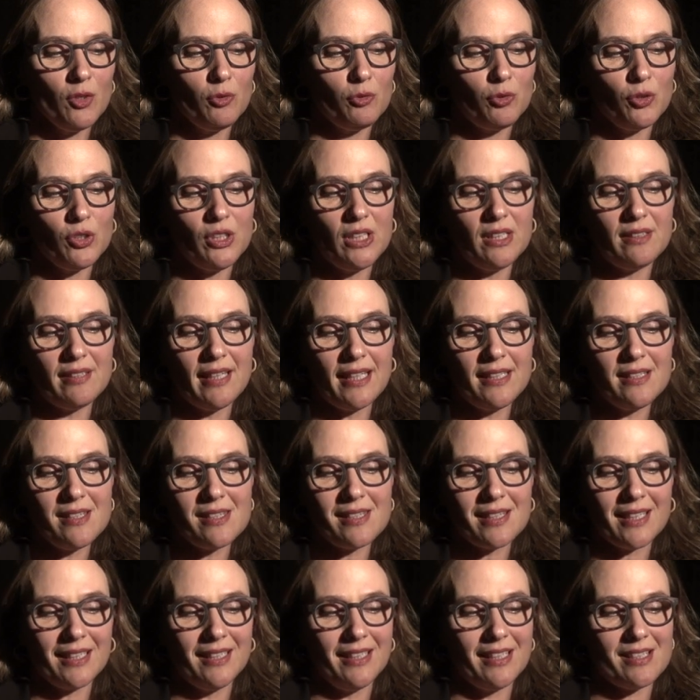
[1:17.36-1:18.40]
Für die
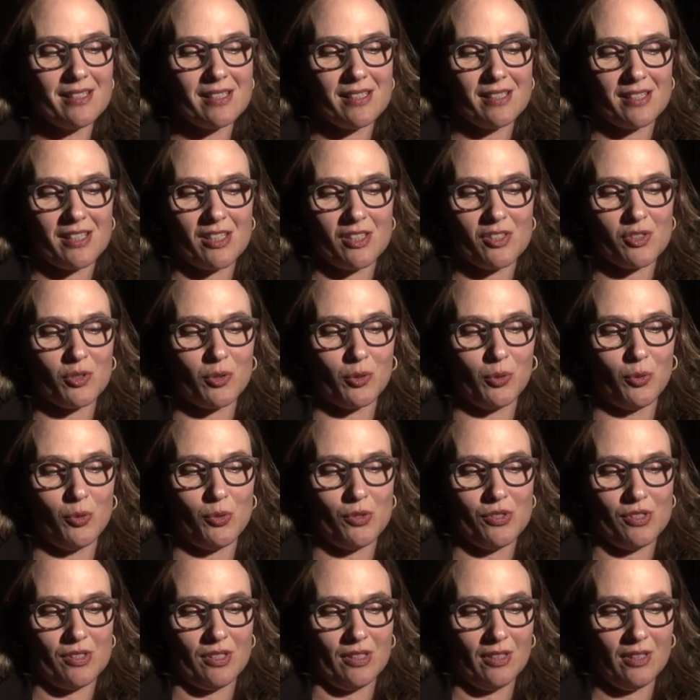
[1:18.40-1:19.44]
Tänzerin ist es das
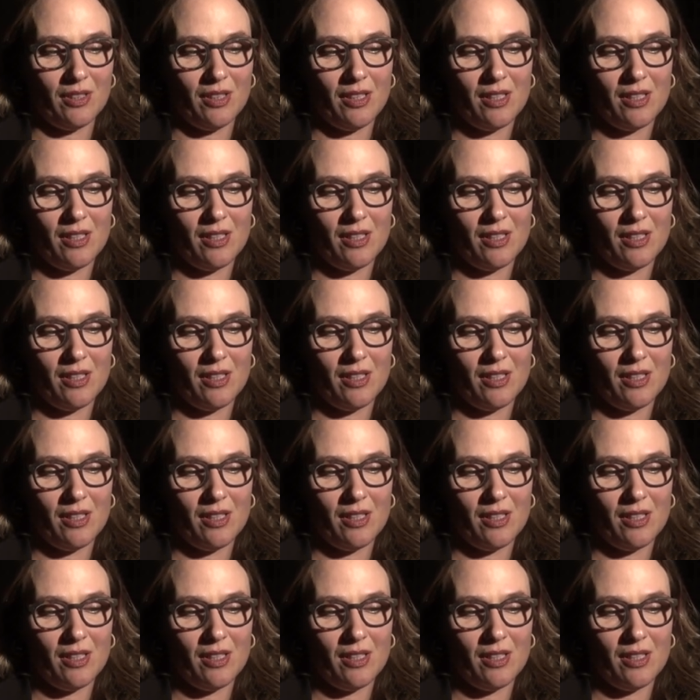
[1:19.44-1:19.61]
Größte,